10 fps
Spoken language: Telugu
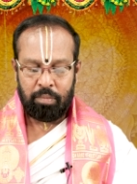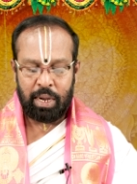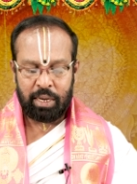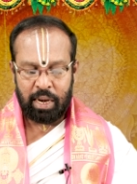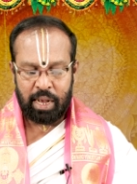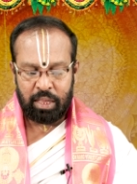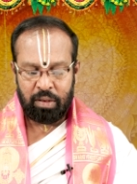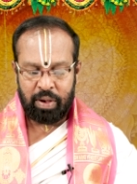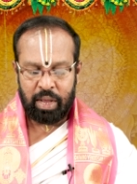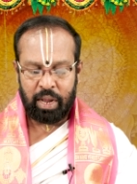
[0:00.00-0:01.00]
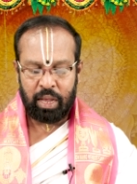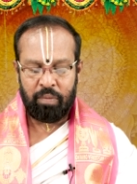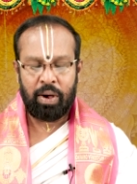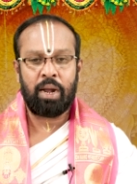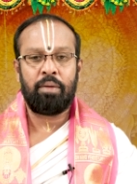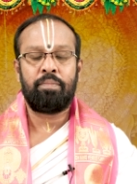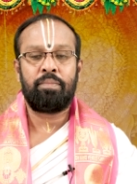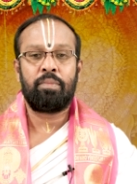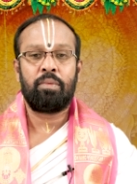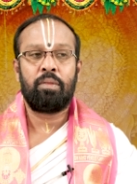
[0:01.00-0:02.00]
మేషరాశి వారికి వారం
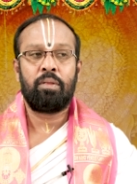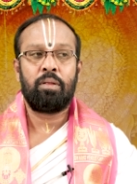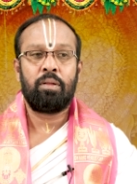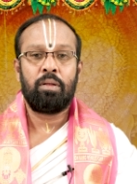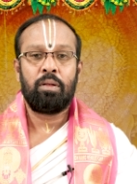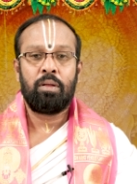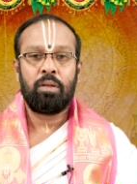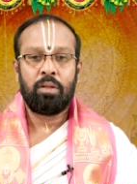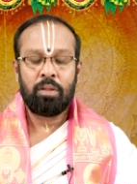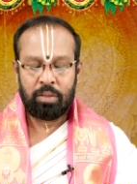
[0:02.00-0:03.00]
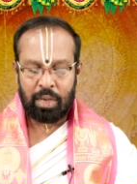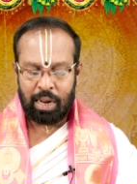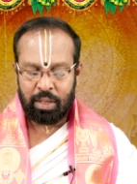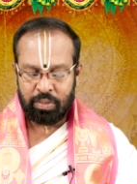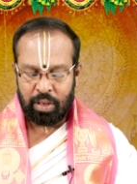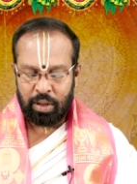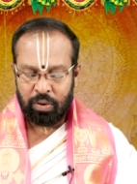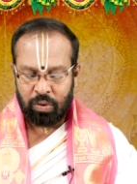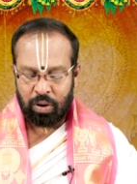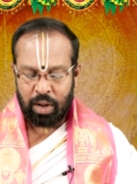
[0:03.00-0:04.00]
చాలా
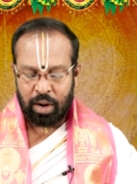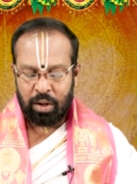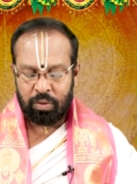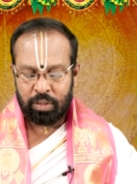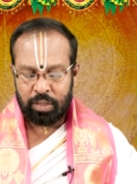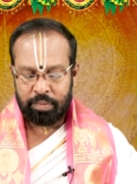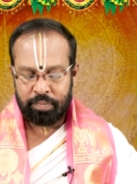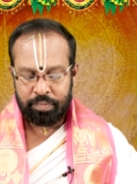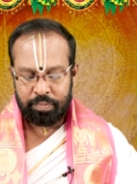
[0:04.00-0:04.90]
సానుకూలంగా ఉంది